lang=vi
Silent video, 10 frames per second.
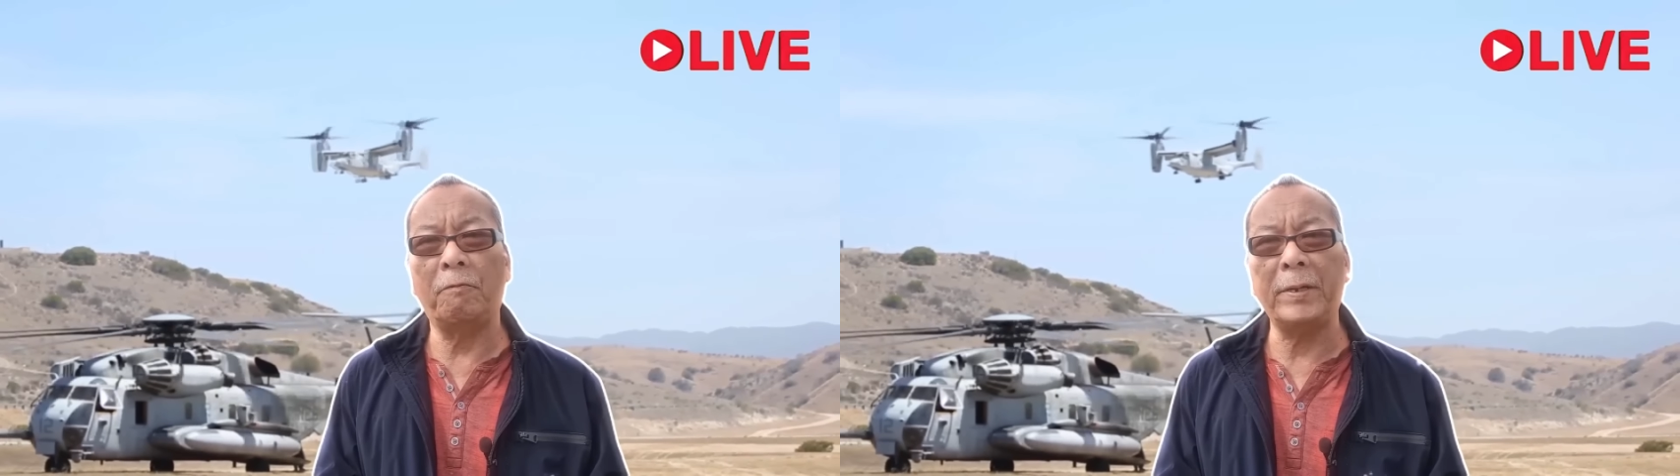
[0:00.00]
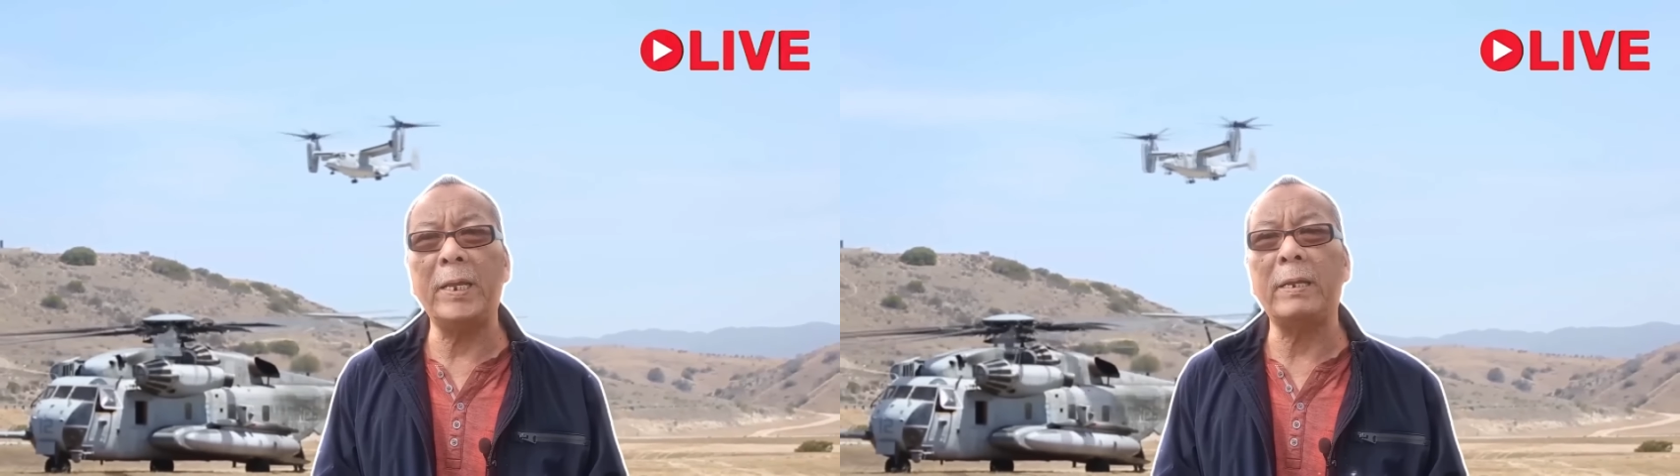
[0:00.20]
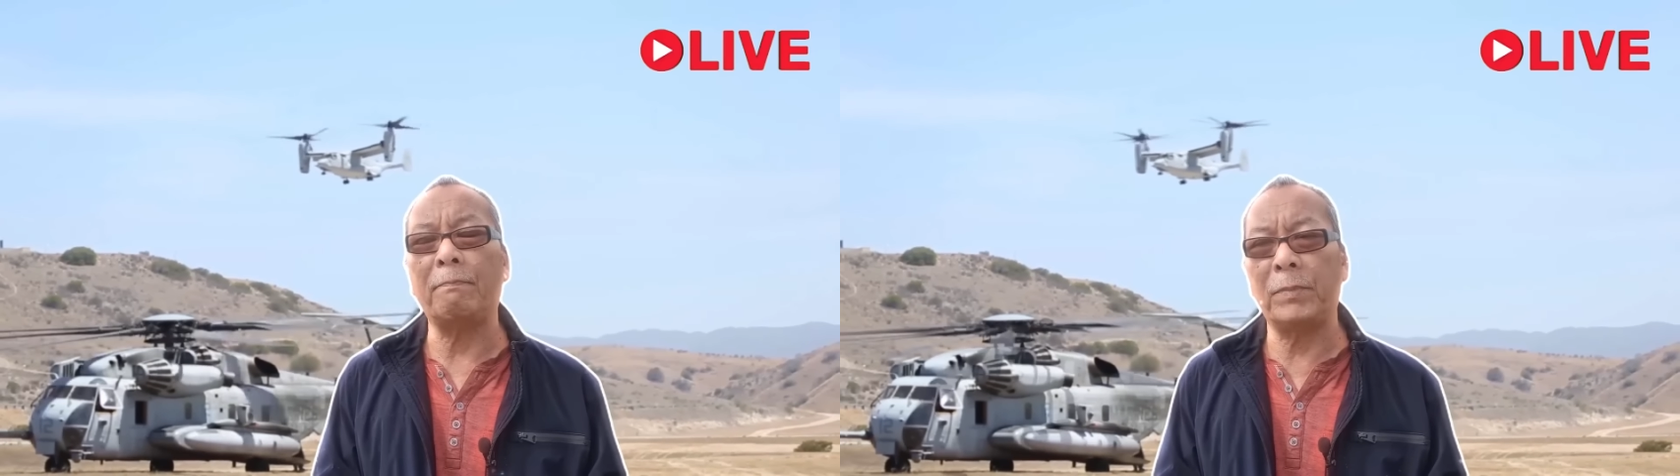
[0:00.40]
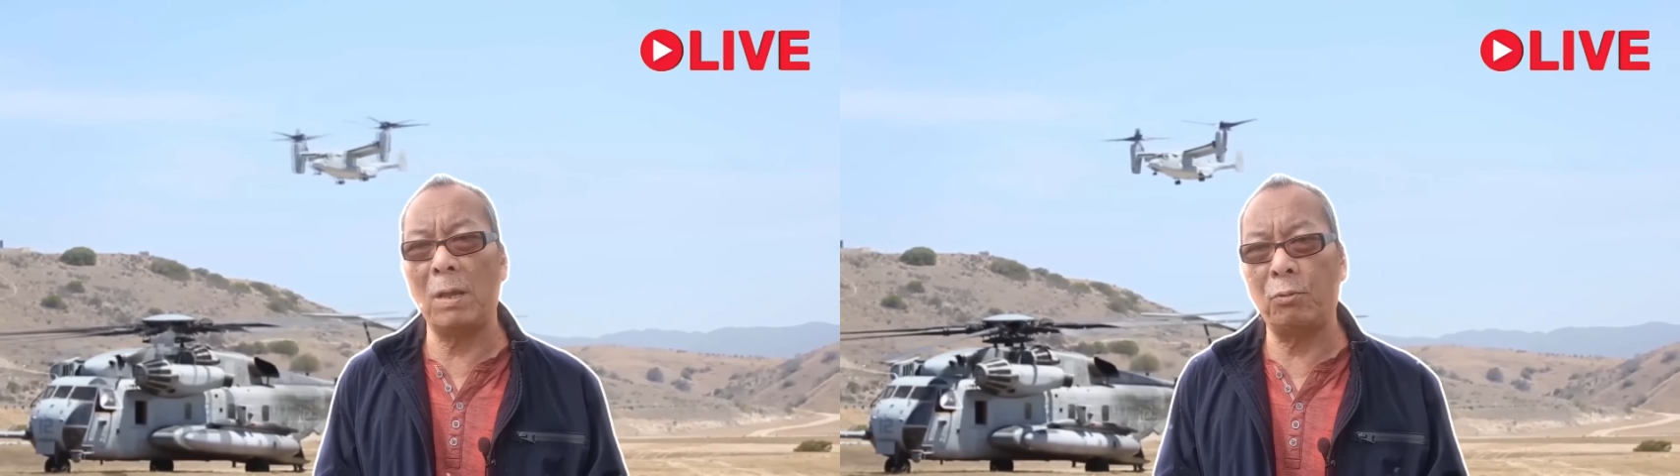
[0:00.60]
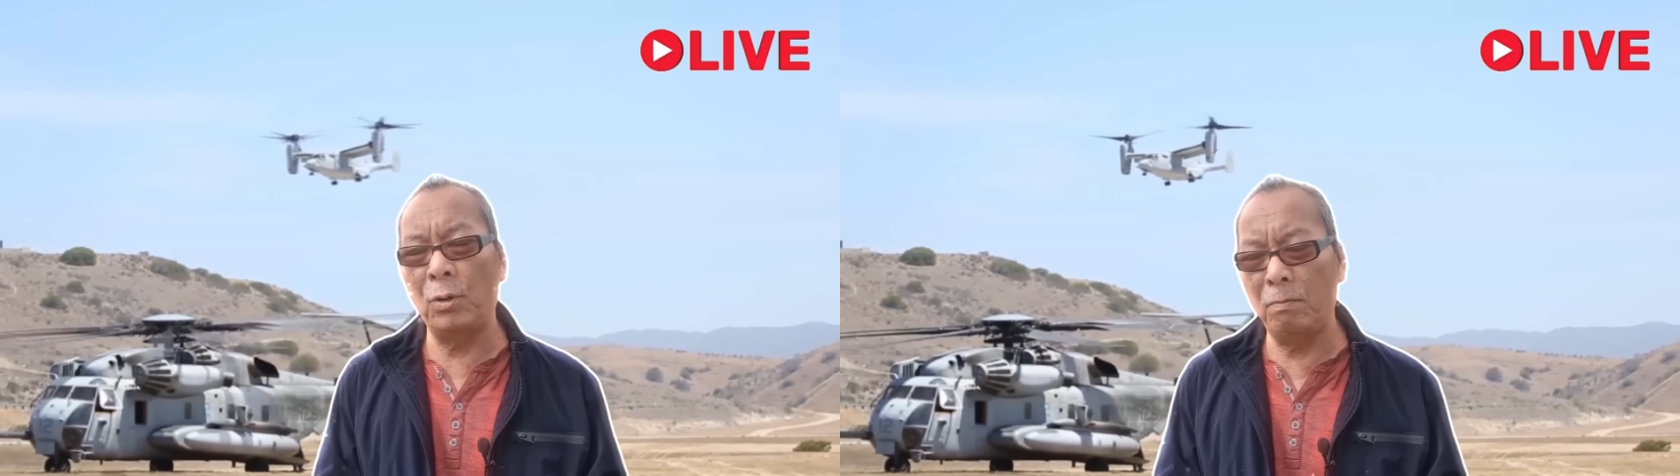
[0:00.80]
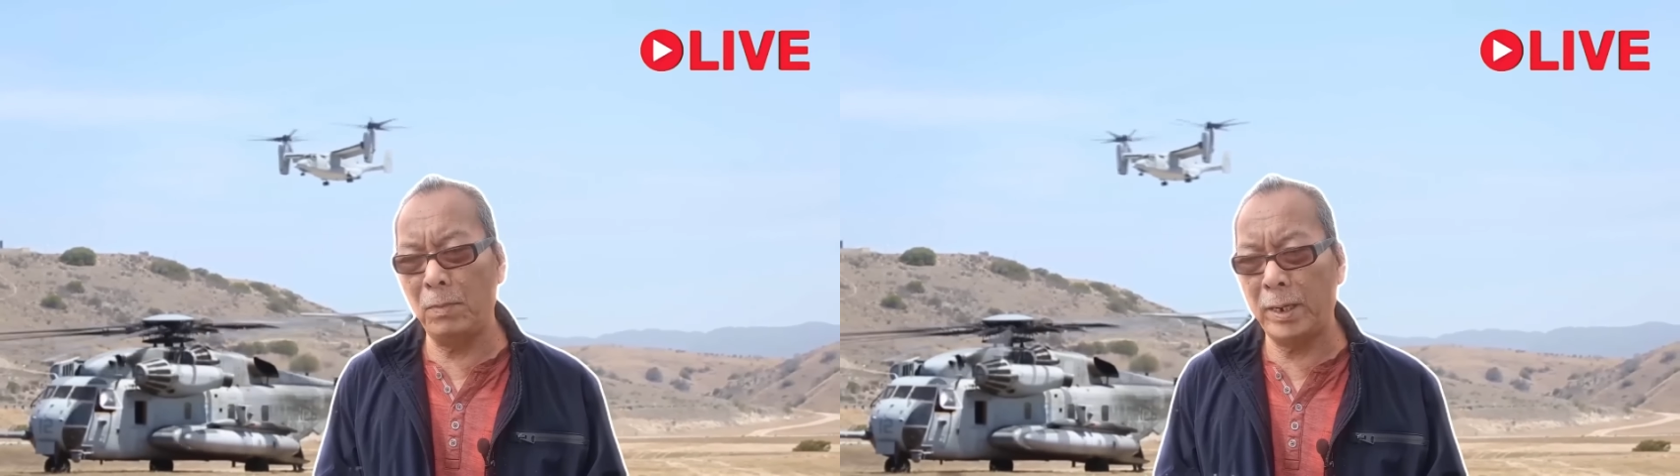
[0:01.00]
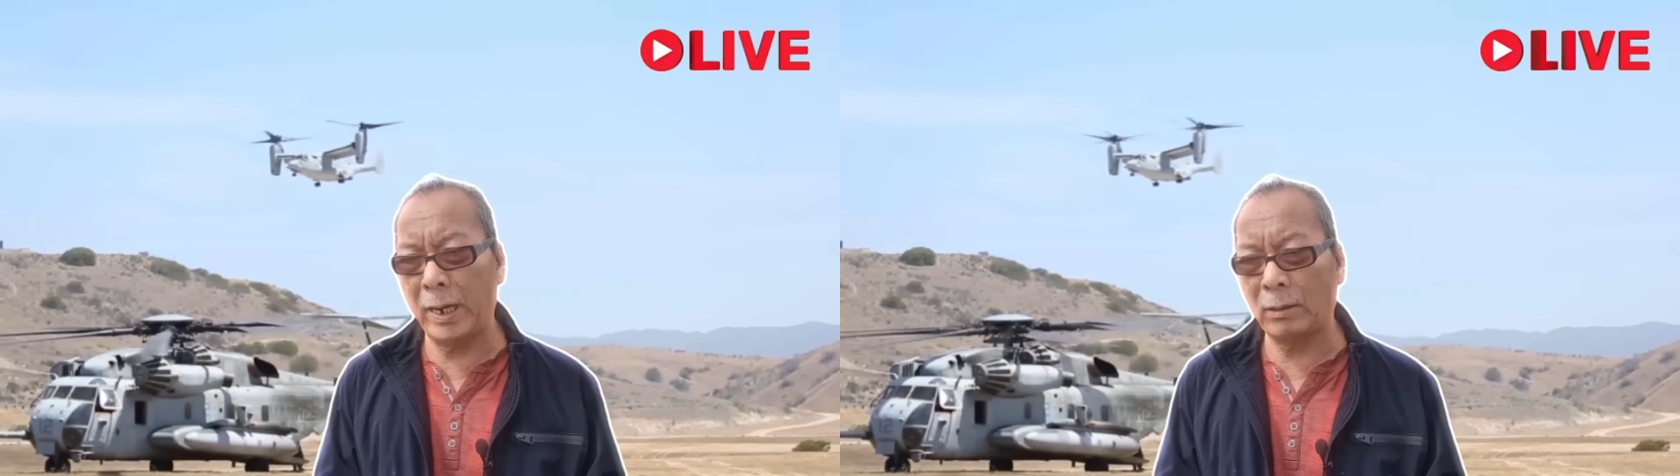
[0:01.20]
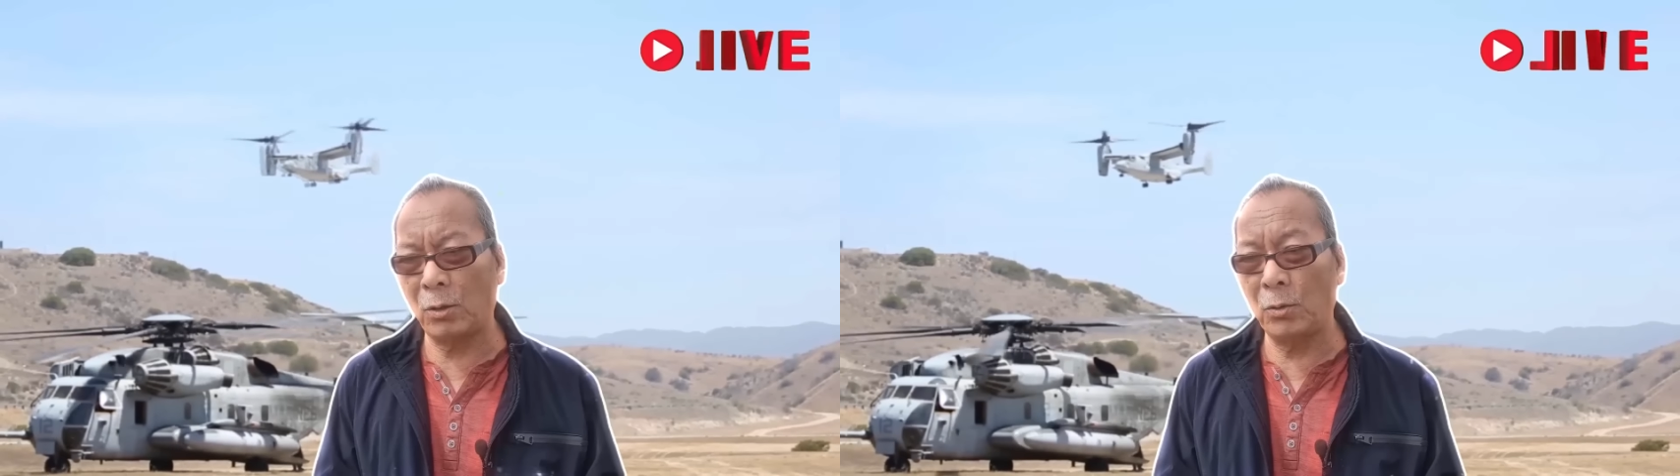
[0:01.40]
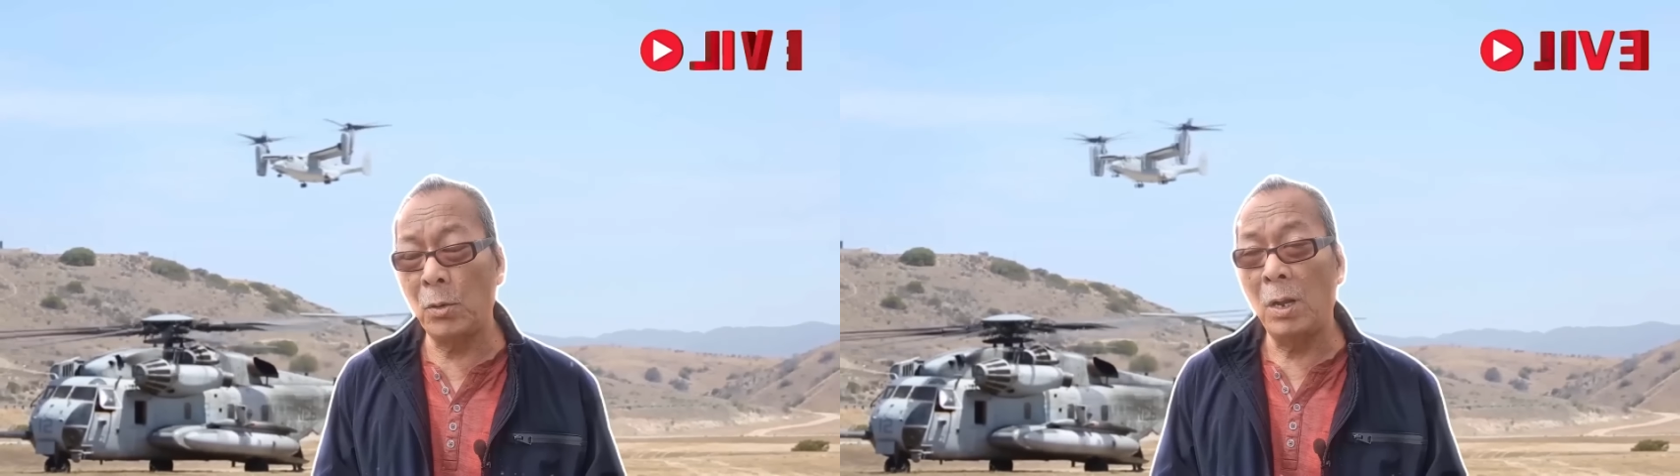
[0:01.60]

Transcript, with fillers: phải gia nhập vào Liên minh NATO